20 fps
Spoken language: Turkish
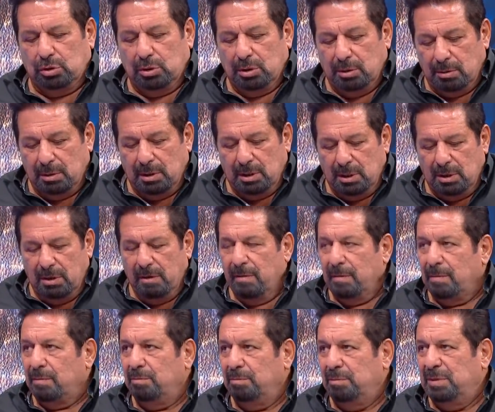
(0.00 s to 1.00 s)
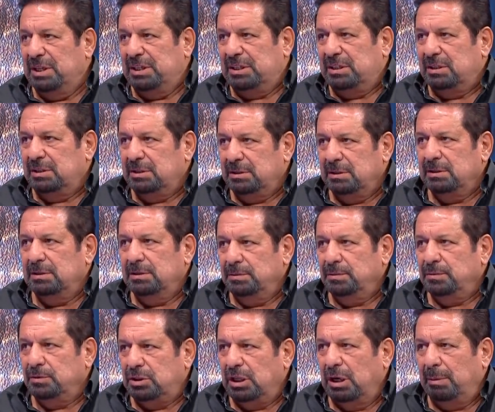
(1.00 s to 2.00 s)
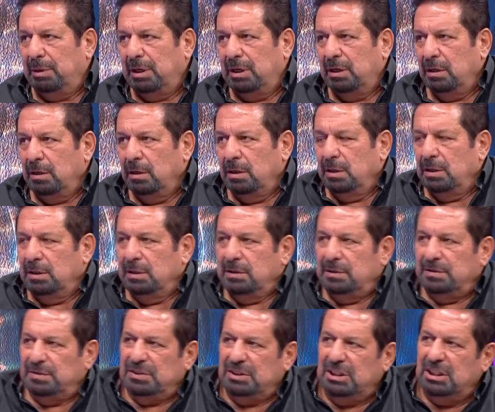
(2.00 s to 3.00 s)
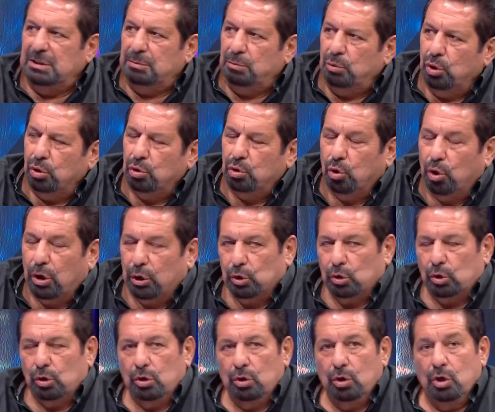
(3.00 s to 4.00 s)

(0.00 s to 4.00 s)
Ama yeni bir aksiyon Bir. olduğu için var Tabii. devreye girmiyor değerli Girmiyor izleyenler. doğru.